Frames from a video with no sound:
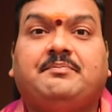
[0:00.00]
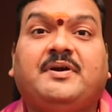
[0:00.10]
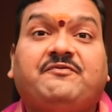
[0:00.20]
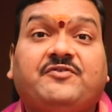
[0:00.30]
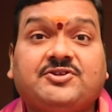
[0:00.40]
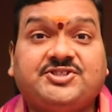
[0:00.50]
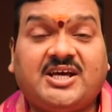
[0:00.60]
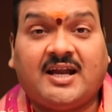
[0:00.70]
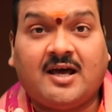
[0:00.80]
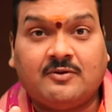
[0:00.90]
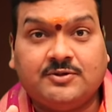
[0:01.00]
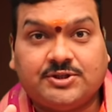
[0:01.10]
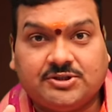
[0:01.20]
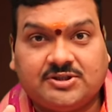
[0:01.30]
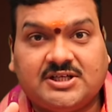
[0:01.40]
మీ ఫ్యూచర్ ఎలా
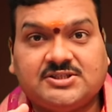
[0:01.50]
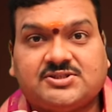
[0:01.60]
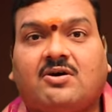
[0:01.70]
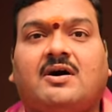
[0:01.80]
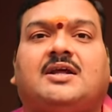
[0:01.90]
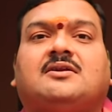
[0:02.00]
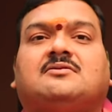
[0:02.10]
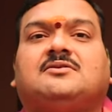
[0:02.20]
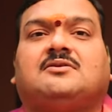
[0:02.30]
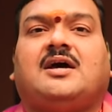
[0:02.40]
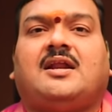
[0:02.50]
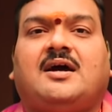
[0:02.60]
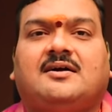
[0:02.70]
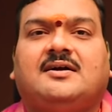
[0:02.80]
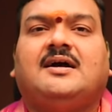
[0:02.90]
ఉంటుందో
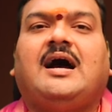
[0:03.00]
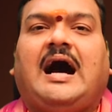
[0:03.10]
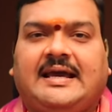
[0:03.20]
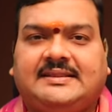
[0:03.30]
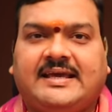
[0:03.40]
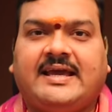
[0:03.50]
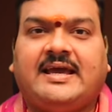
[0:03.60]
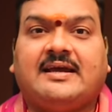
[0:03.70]
తెలుసుకోవాలనుకుంటున్నారా అయితే